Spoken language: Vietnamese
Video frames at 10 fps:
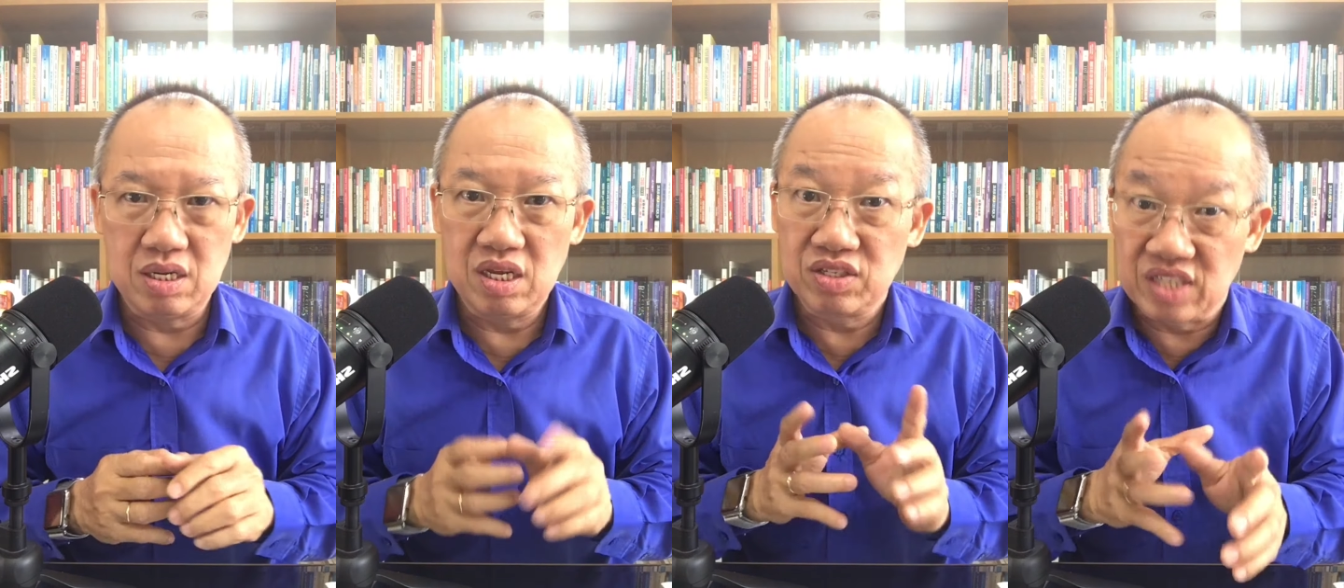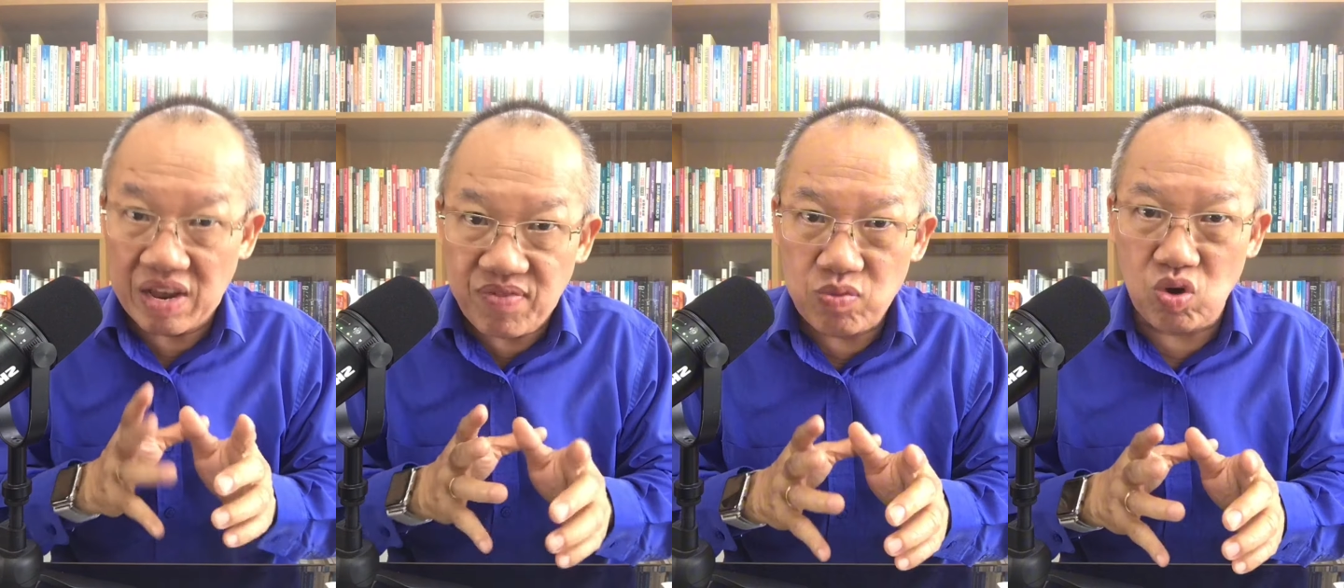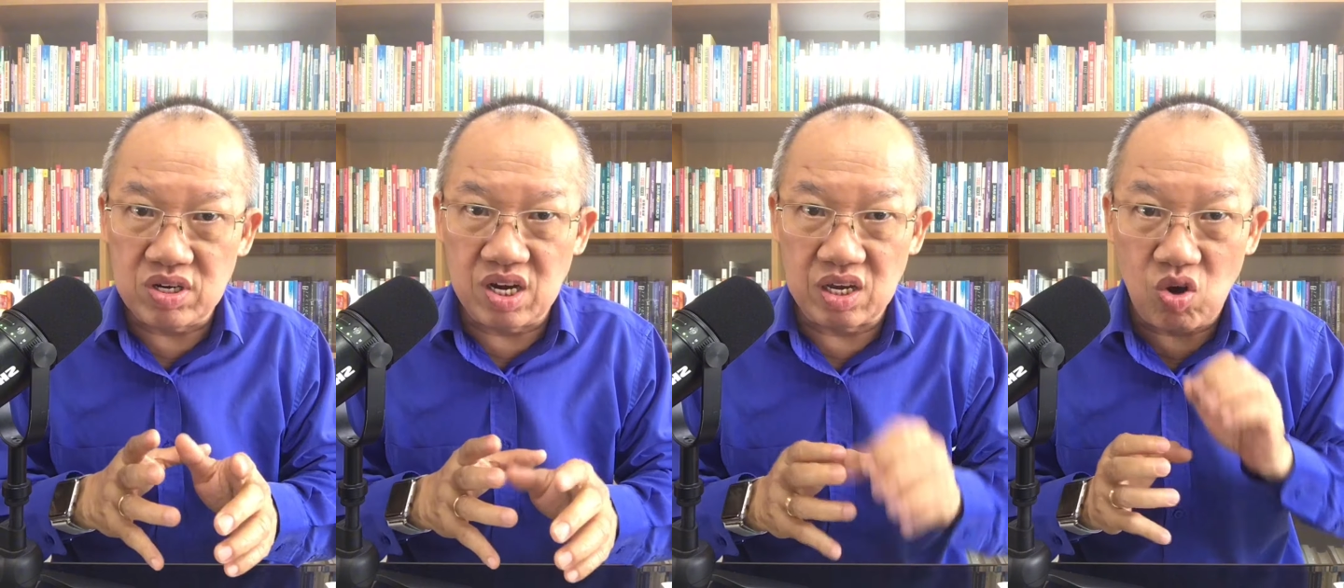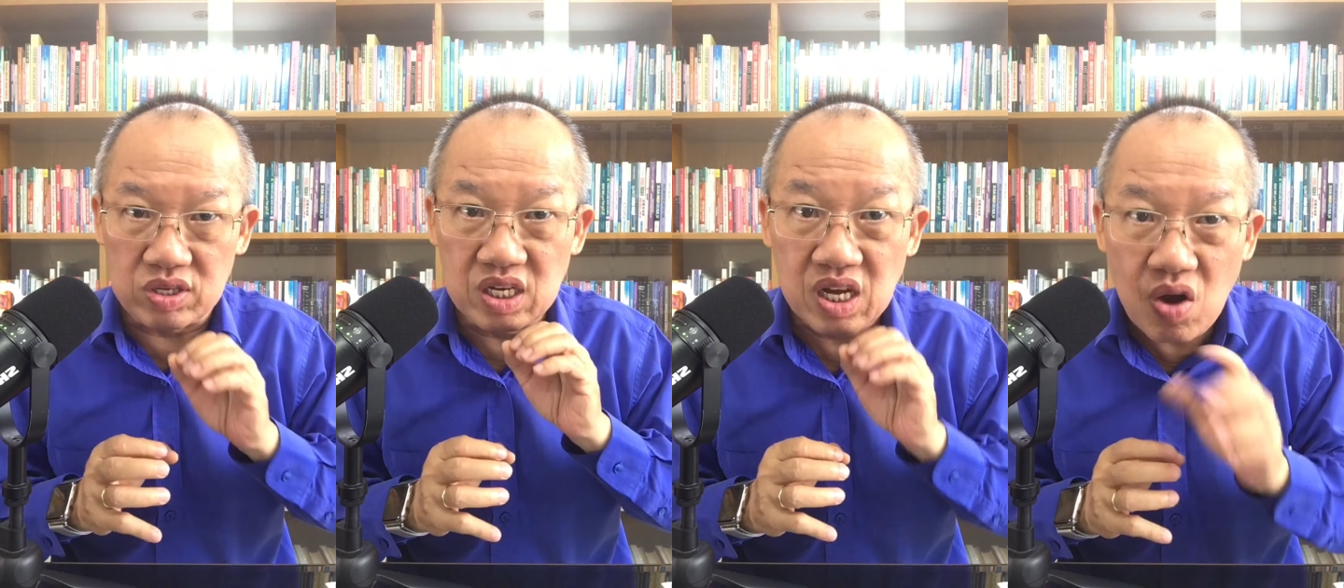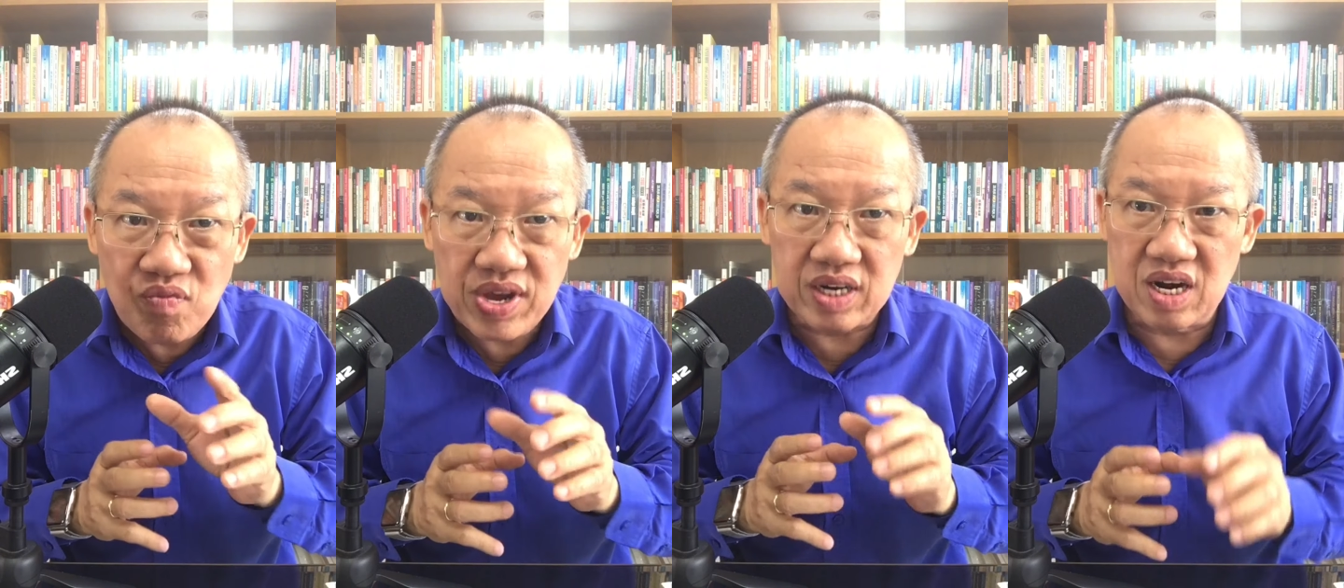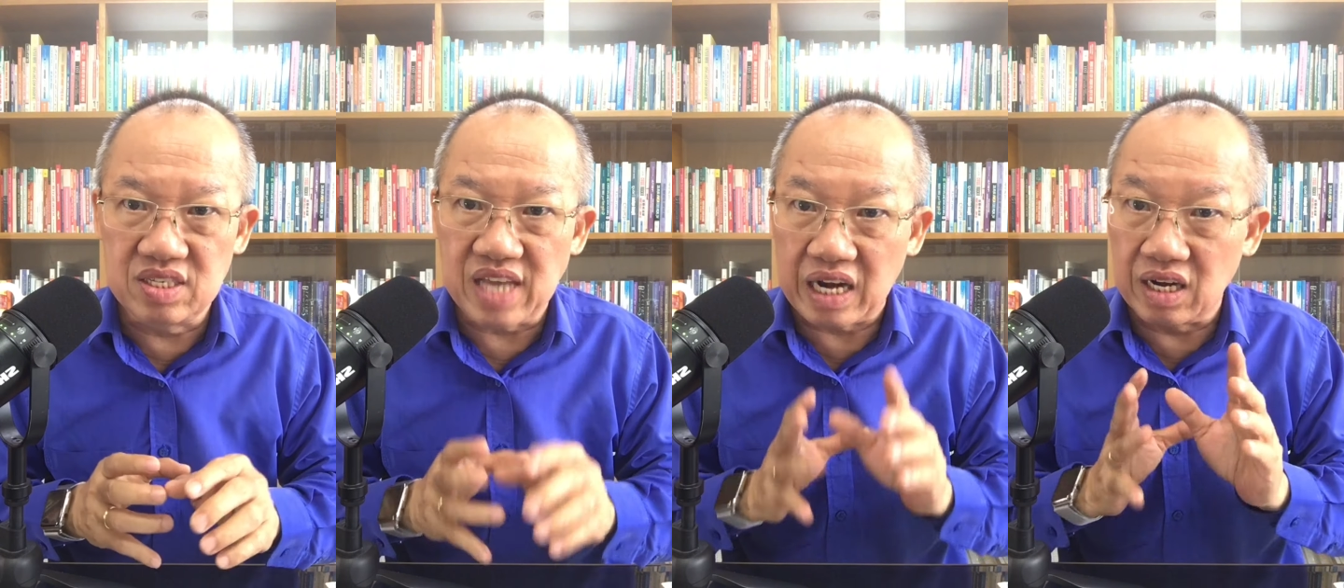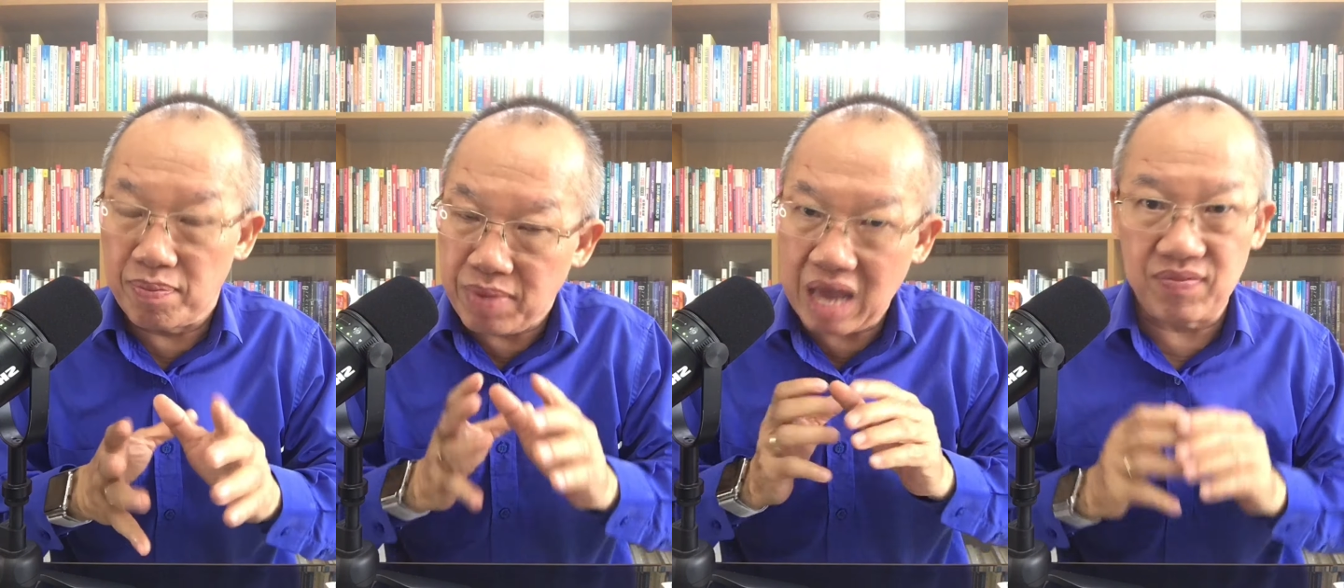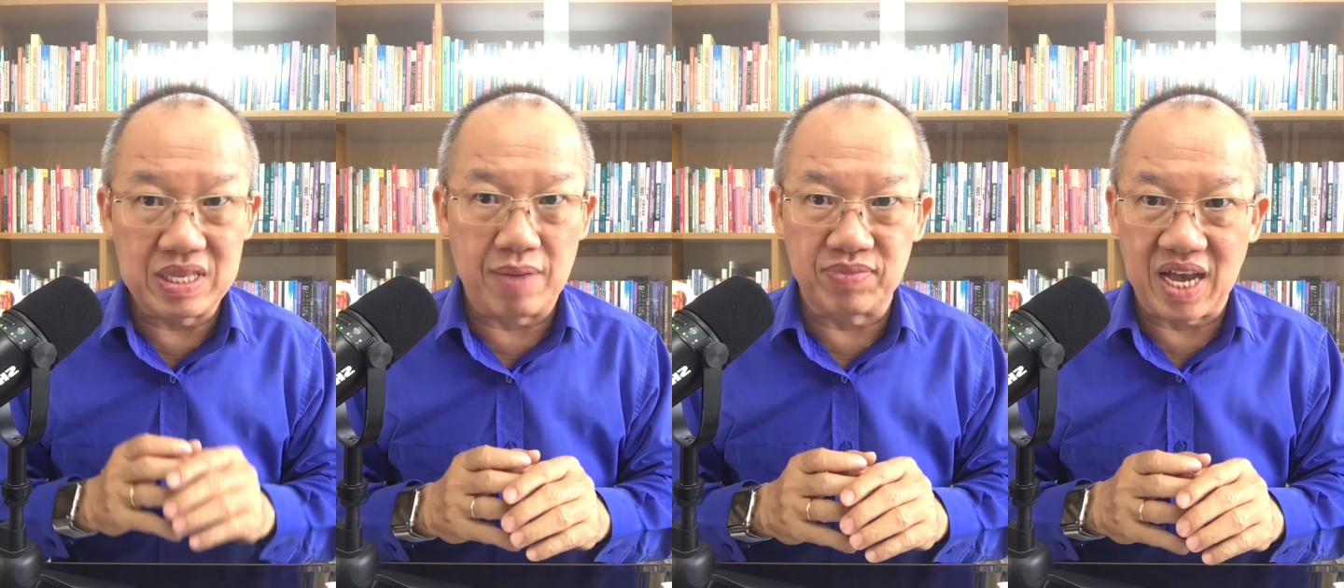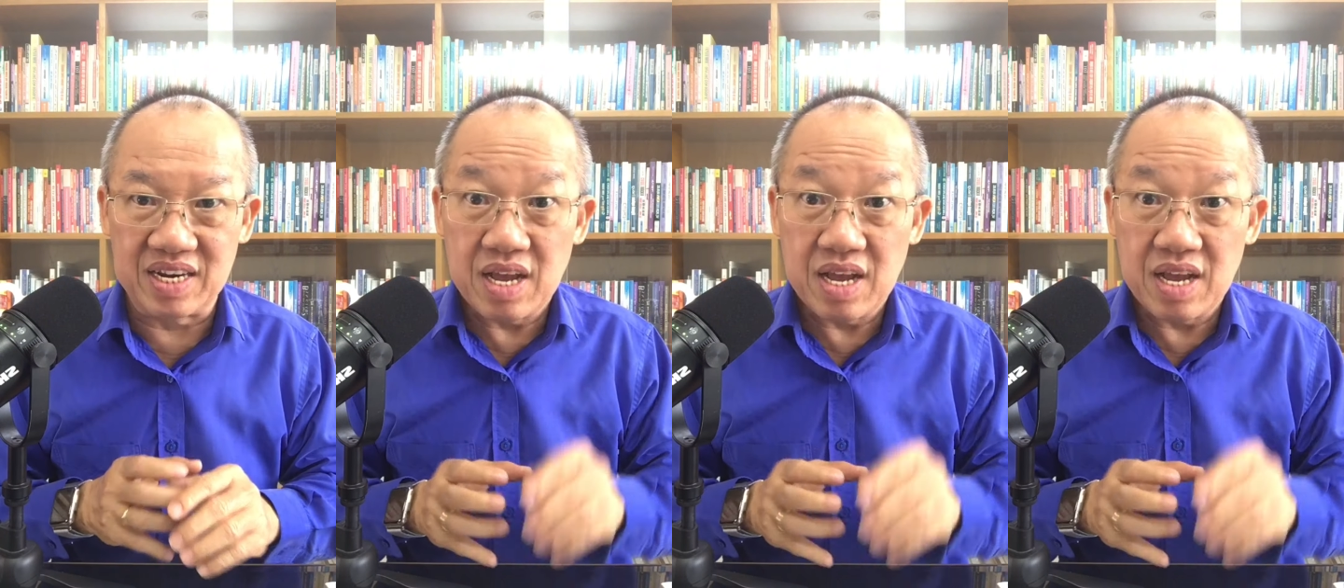giải phóng con người khỏi những công việc đơn giản, lặp lại và nhàm chán.